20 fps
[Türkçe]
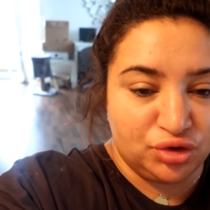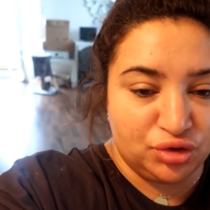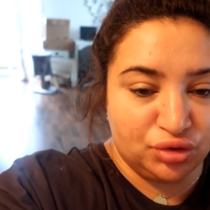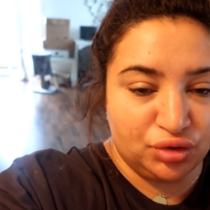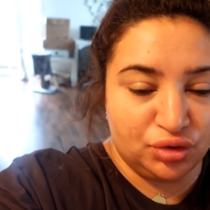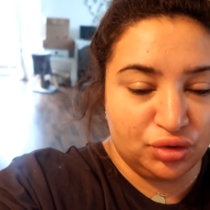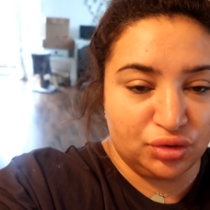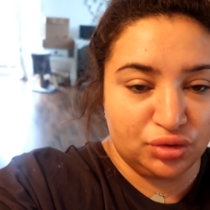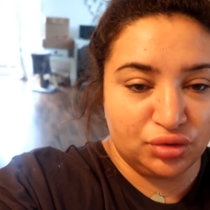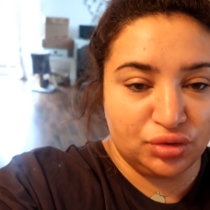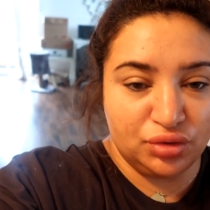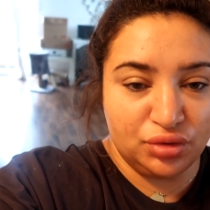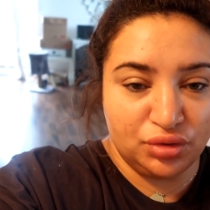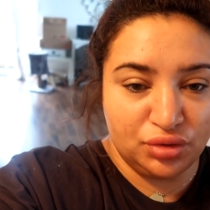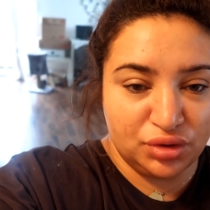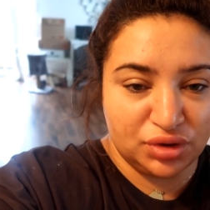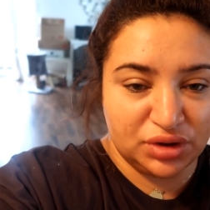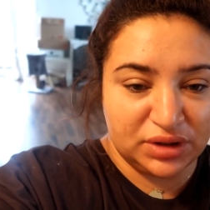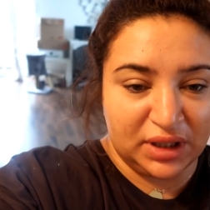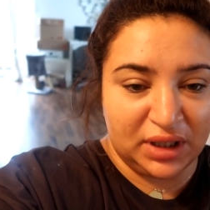Çünkü
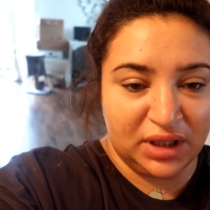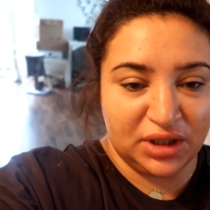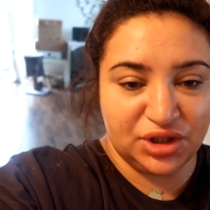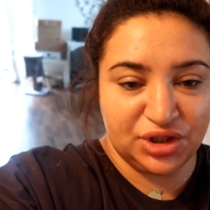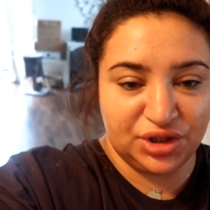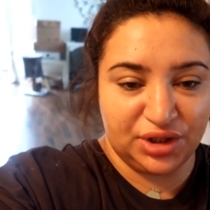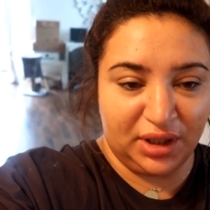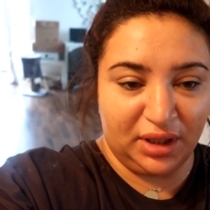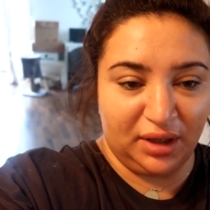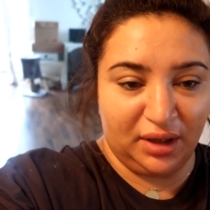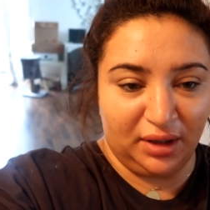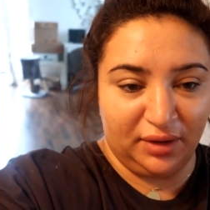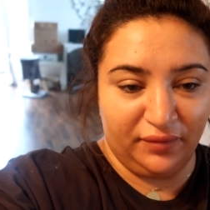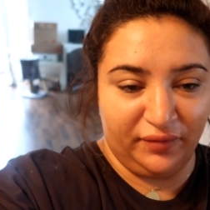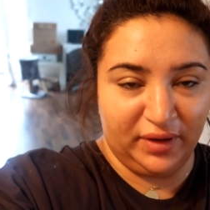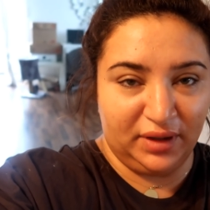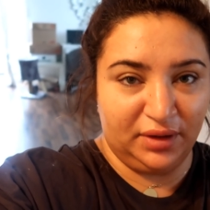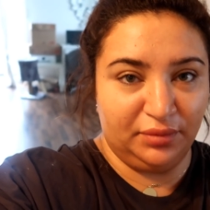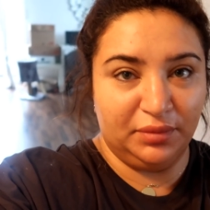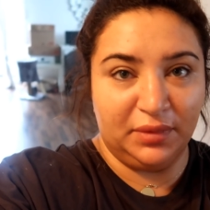gününüz daha
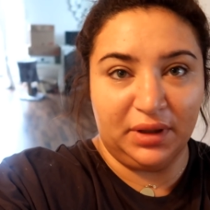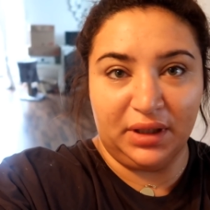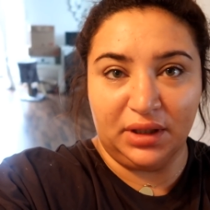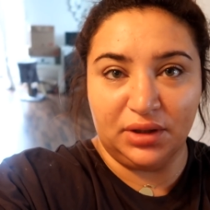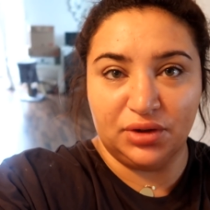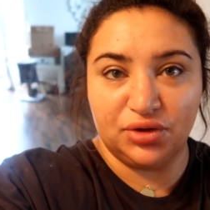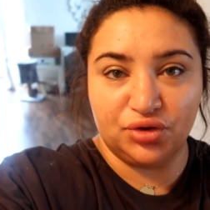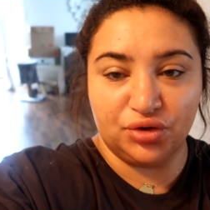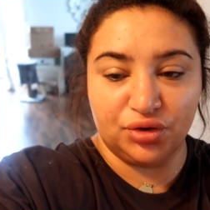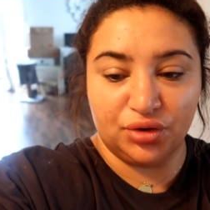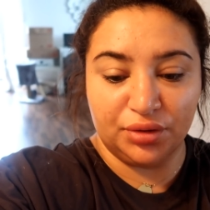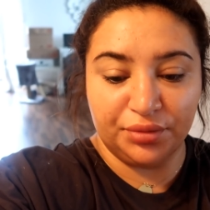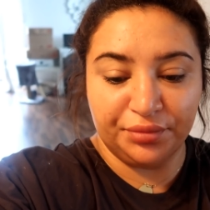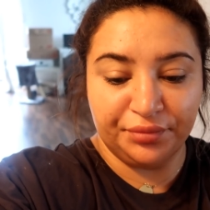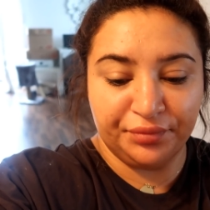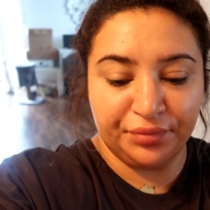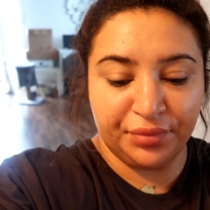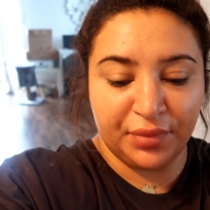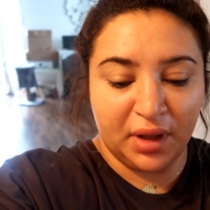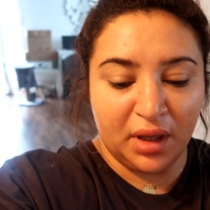şey verimli
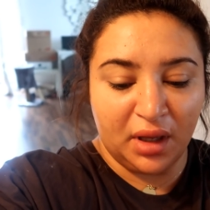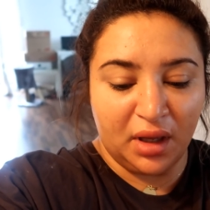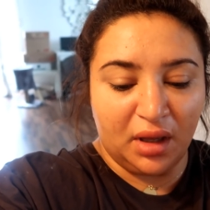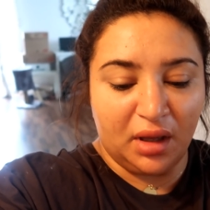geçiyor.